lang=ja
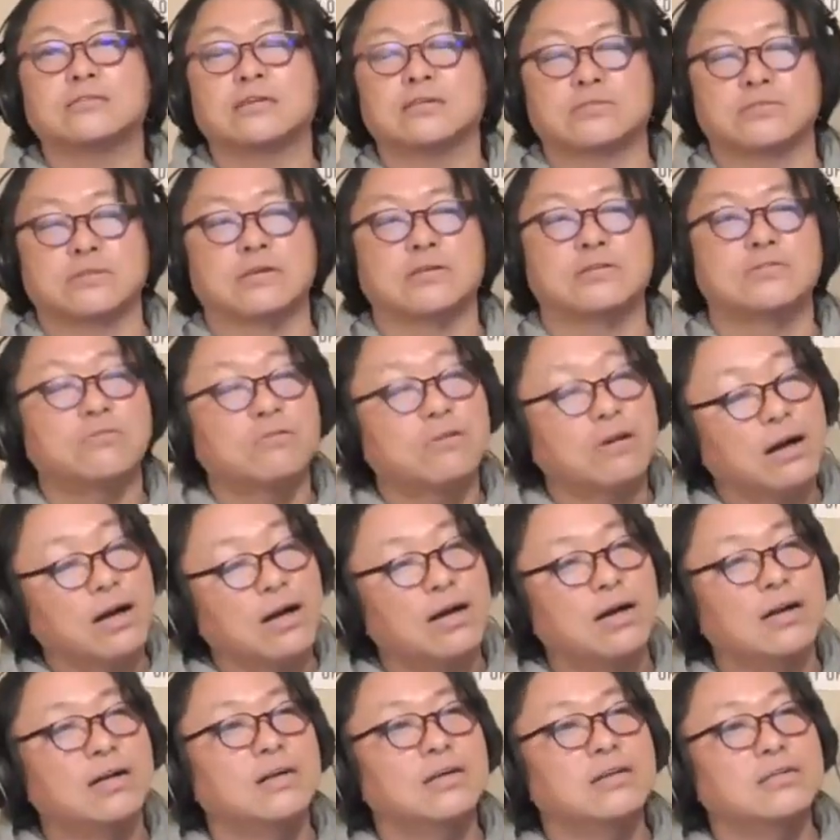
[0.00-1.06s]
城関とか
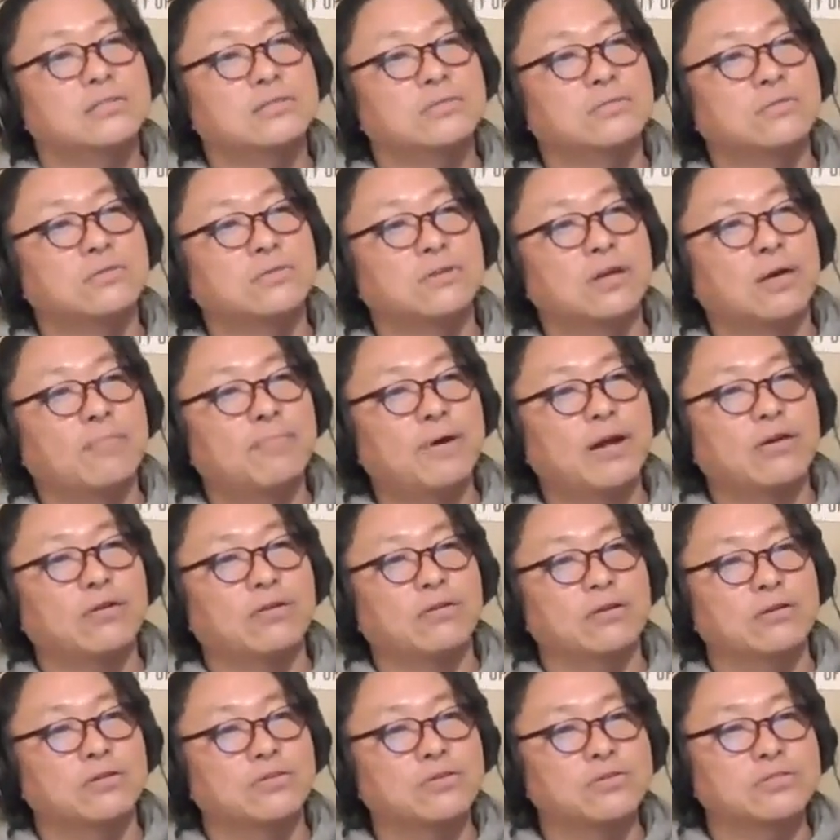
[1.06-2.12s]
がそのやっぱり
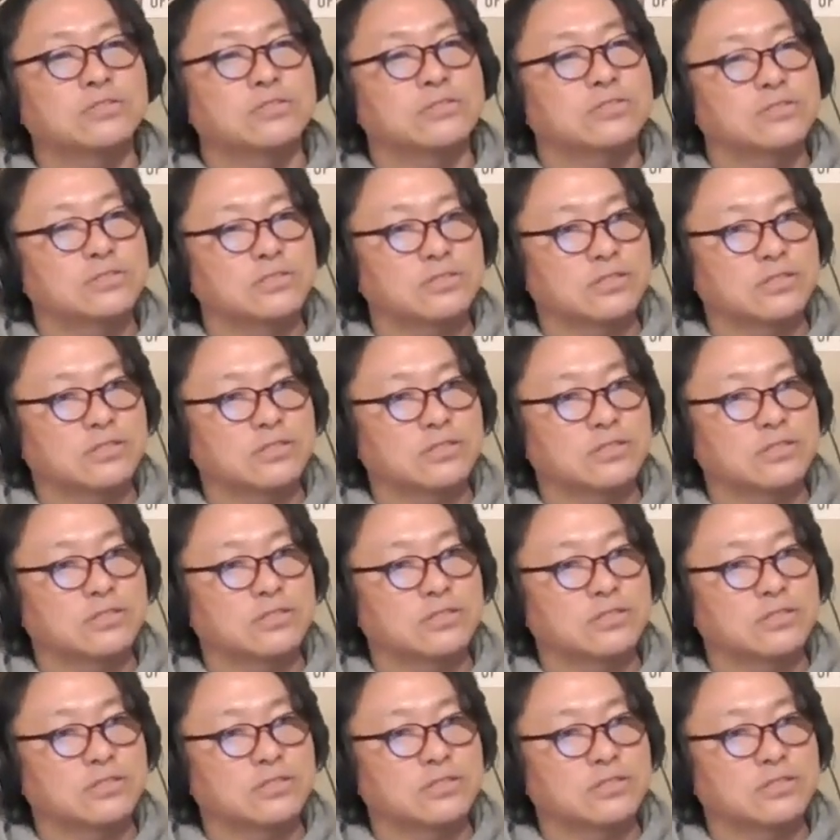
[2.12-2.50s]
こう一つ